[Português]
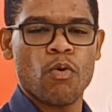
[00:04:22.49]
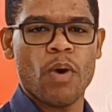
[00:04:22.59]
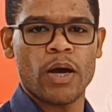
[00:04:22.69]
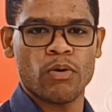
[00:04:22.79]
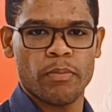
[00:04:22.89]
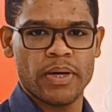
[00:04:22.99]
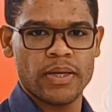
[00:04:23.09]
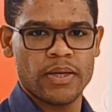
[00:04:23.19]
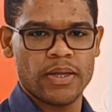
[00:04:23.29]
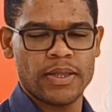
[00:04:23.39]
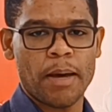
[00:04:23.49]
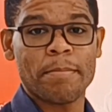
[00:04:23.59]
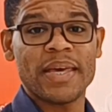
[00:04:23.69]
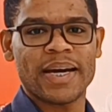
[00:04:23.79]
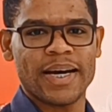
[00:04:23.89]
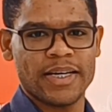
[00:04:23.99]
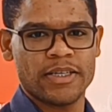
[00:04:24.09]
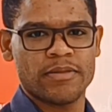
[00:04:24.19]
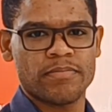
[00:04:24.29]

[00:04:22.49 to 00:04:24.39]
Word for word: o aroma da mirra.